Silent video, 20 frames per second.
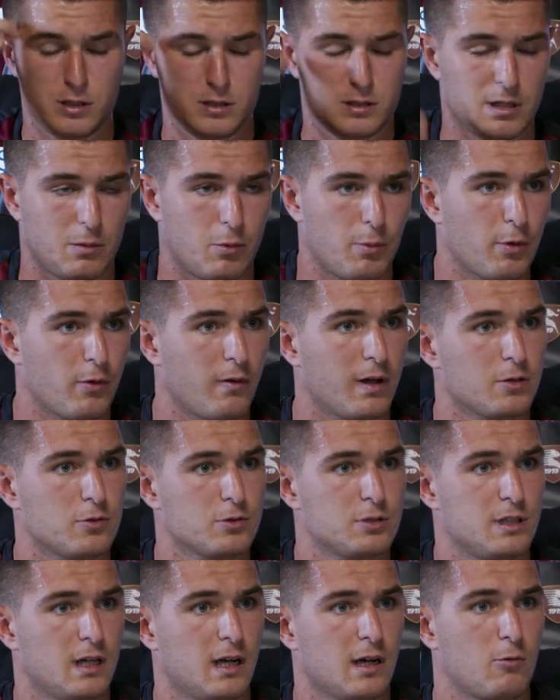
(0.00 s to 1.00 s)
stiamo provando
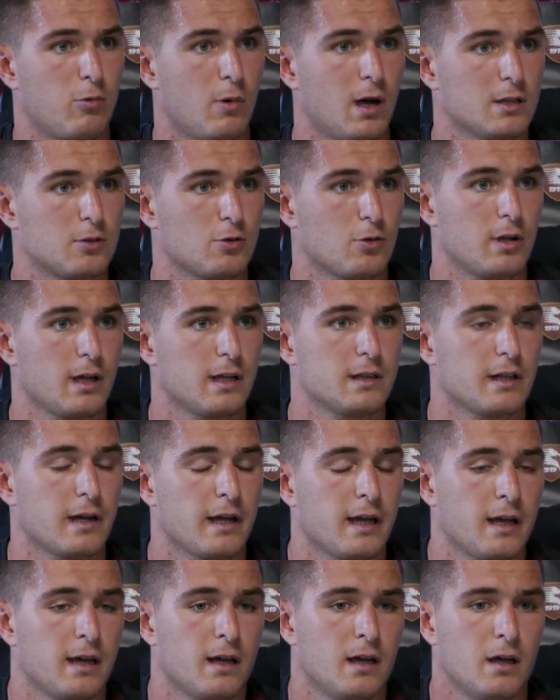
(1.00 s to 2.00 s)
sia a 4 che a
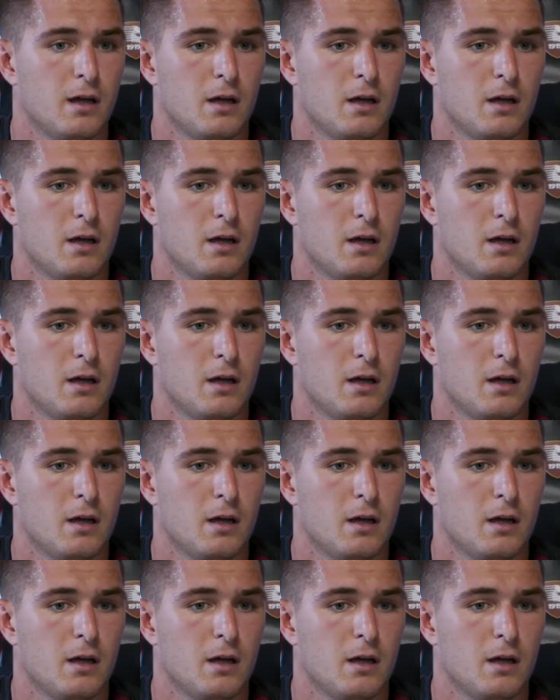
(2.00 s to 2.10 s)
3,